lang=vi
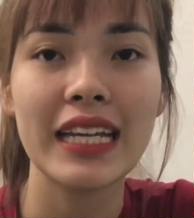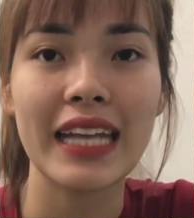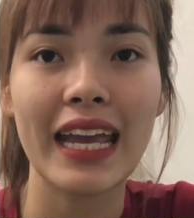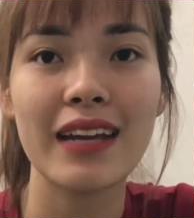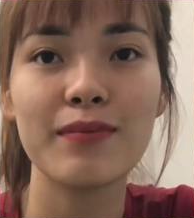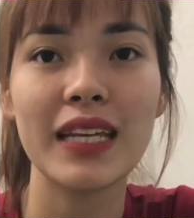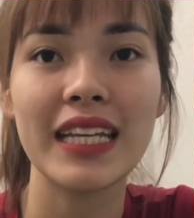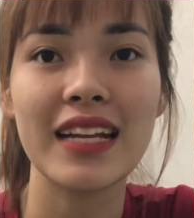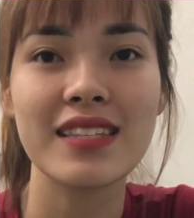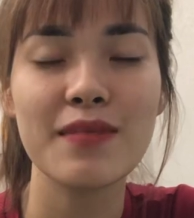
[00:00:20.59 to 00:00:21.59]
Nhà em thì
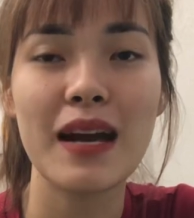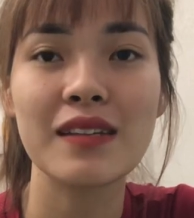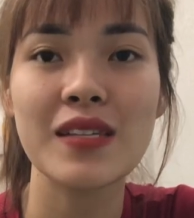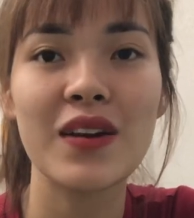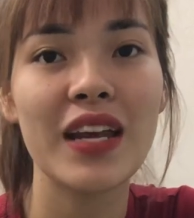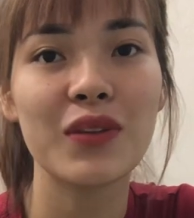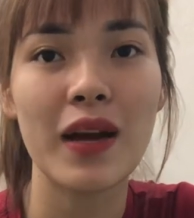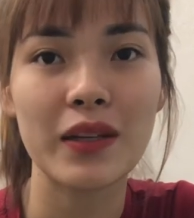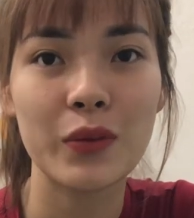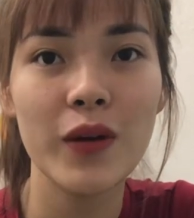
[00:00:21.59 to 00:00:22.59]
nhận ship hàng COD
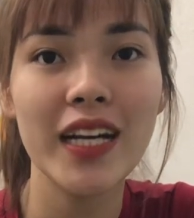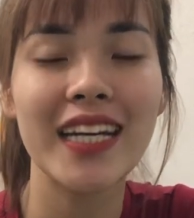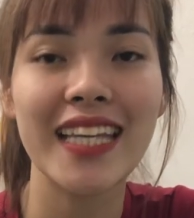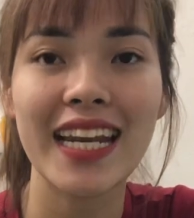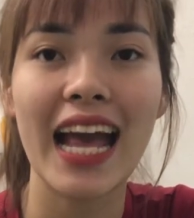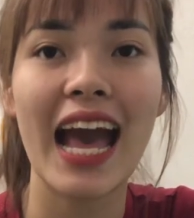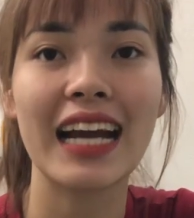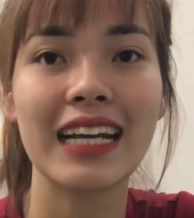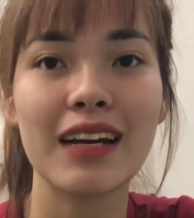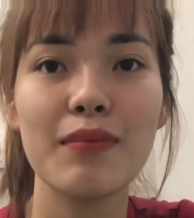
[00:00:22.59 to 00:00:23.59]
toàn quốc, nhận
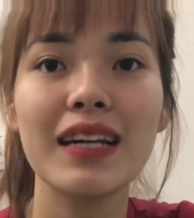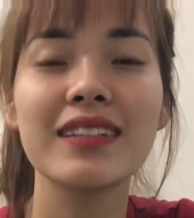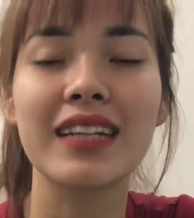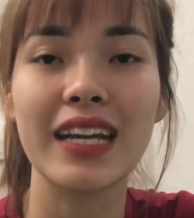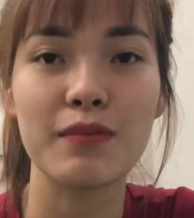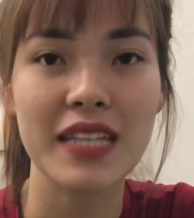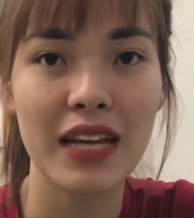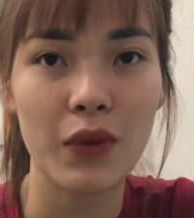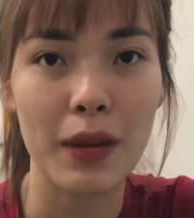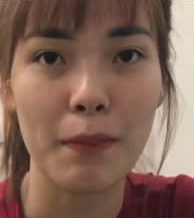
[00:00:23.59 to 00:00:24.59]
hàng các bác được kiểm tra
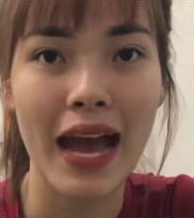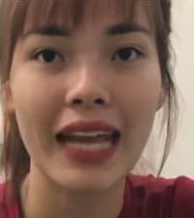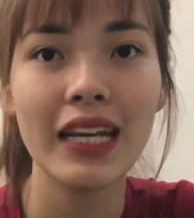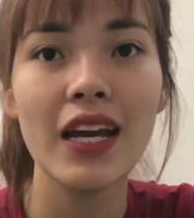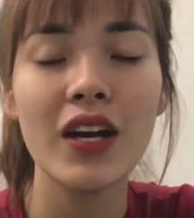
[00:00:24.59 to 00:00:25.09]
thoải mái.